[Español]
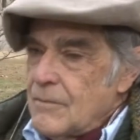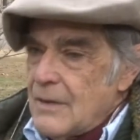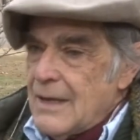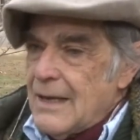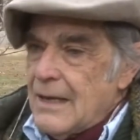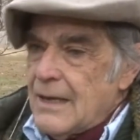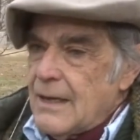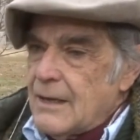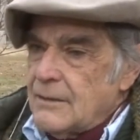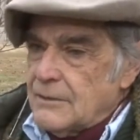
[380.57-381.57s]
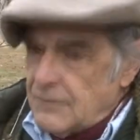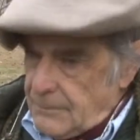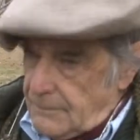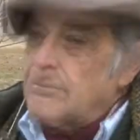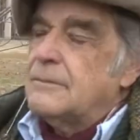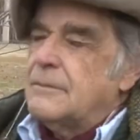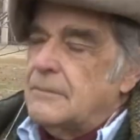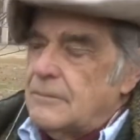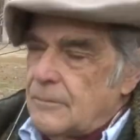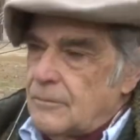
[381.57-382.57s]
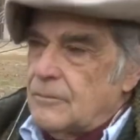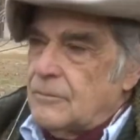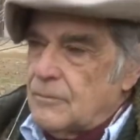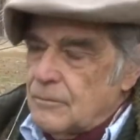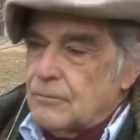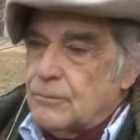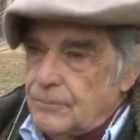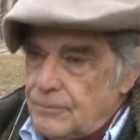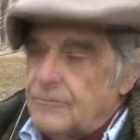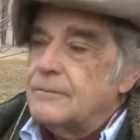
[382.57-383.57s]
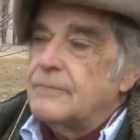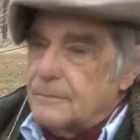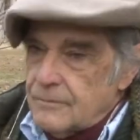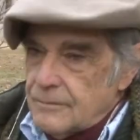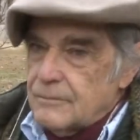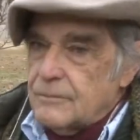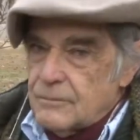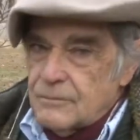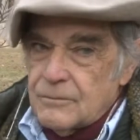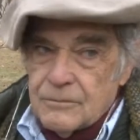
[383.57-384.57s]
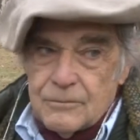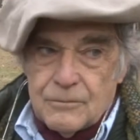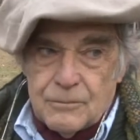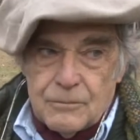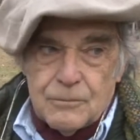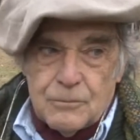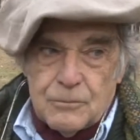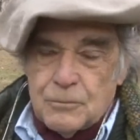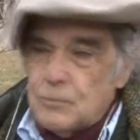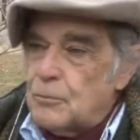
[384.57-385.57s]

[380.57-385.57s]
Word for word: O eh, si el macho es muy voluminoso, me, descadera la, la paquillona.